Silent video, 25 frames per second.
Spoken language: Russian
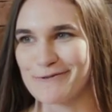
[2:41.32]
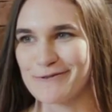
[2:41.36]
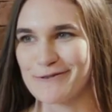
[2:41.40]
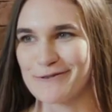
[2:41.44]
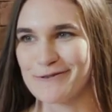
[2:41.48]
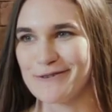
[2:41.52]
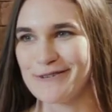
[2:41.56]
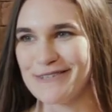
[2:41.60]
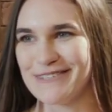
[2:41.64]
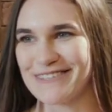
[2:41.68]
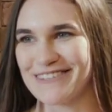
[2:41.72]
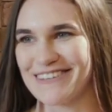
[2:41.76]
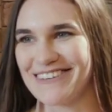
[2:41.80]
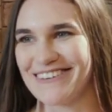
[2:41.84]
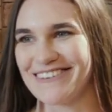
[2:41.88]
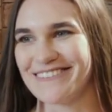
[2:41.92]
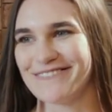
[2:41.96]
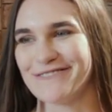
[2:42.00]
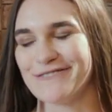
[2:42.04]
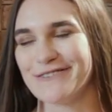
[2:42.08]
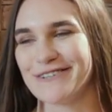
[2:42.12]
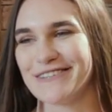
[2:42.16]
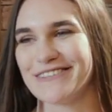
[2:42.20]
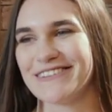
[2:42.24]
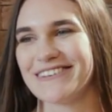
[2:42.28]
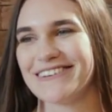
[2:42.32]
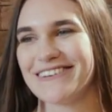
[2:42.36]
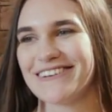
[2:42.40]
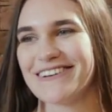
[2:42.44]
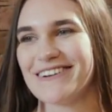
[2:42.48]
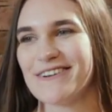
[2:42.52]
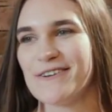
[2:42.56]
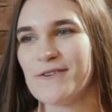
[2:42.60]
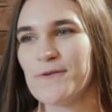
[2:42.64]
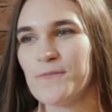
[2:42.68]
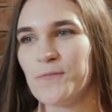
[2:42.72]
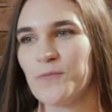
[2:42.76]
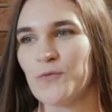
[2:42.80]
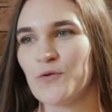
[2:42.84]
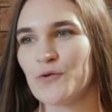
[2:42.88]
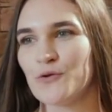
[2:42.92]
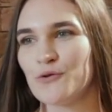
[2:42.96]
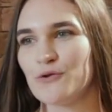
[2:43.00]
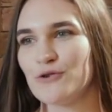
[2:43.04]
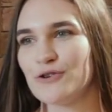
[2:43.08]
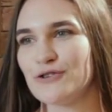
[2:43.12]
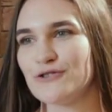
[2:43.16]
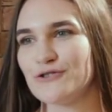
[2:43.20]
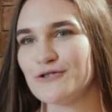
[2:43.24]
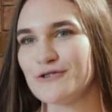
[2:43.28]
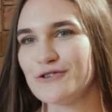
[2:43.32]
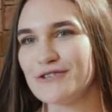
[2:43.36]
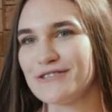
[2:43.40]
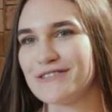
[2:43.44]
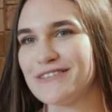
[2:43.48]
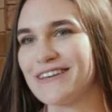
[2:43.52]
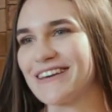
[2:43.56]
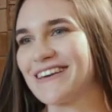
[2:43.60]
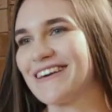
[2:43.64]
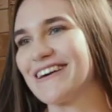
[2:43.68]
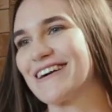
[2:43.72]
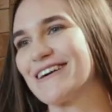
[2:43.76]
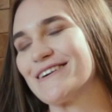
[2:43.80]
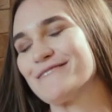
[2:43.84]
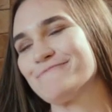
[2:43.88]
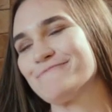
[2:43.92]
кусочки, вот. Но еще из таких